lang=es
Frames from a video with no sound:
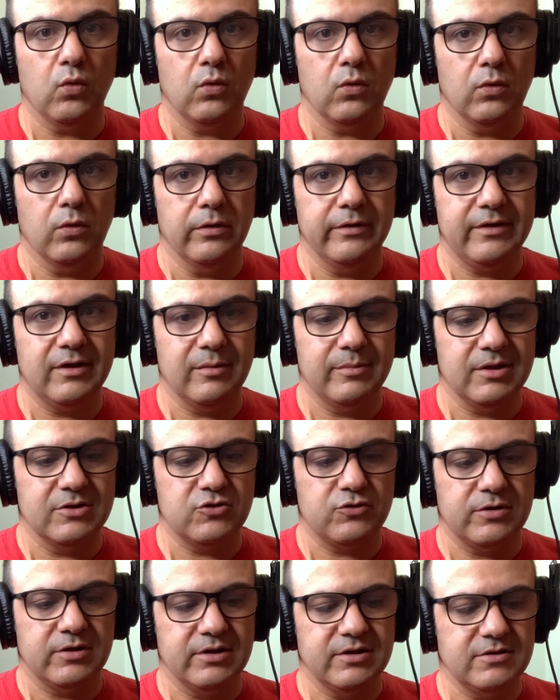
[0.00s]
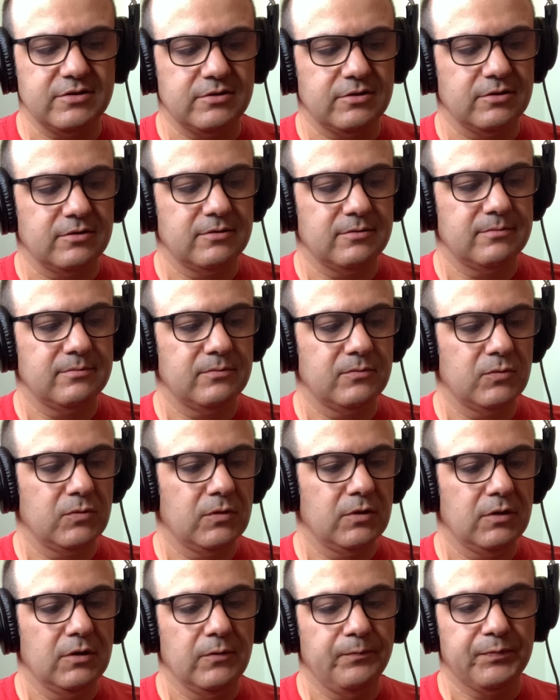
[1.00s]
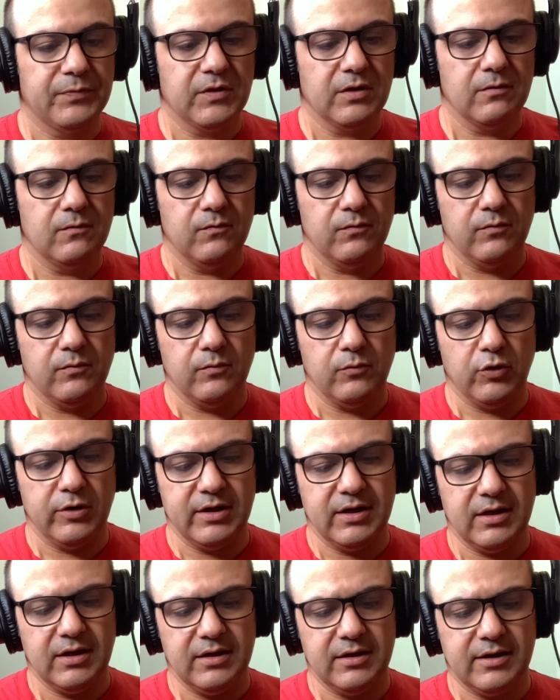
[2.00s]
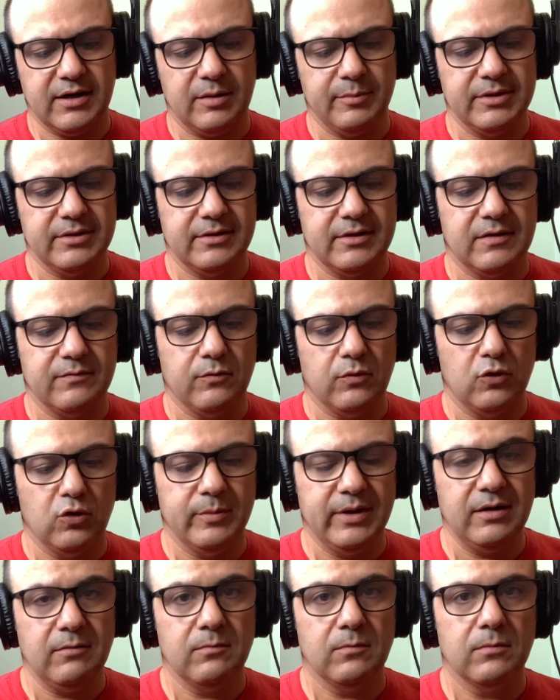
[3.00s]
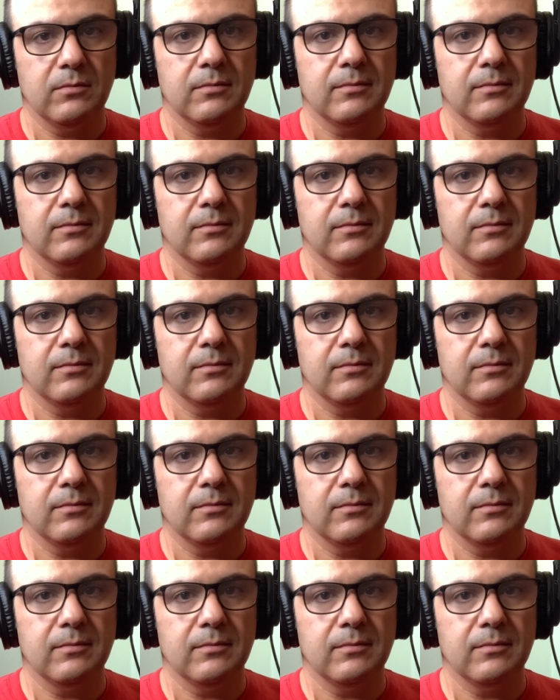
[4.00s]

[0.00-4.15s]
¡Uy, qué bien suena esto! Voy a incrementar volumen